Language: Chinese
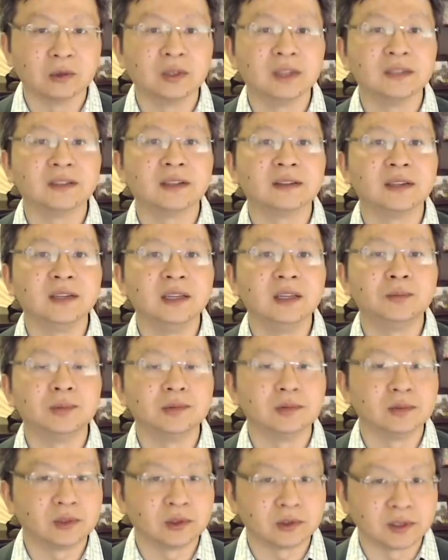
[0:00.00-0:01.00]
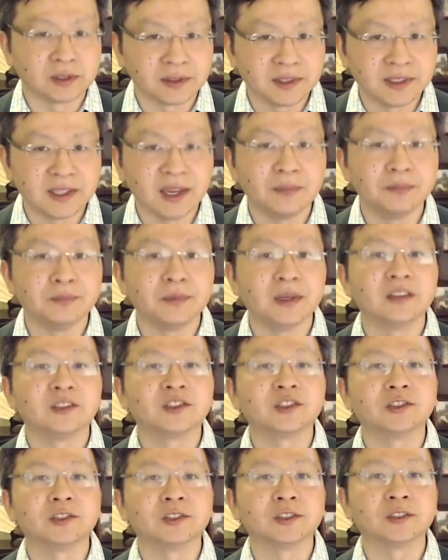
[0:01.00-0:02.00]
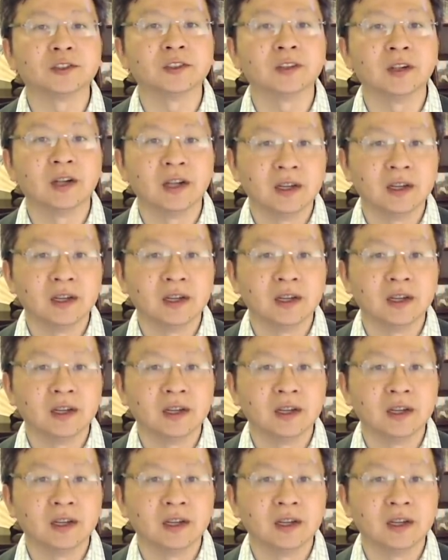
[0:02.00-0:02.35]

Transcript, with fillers: 恨的第一步就是鉴别事实，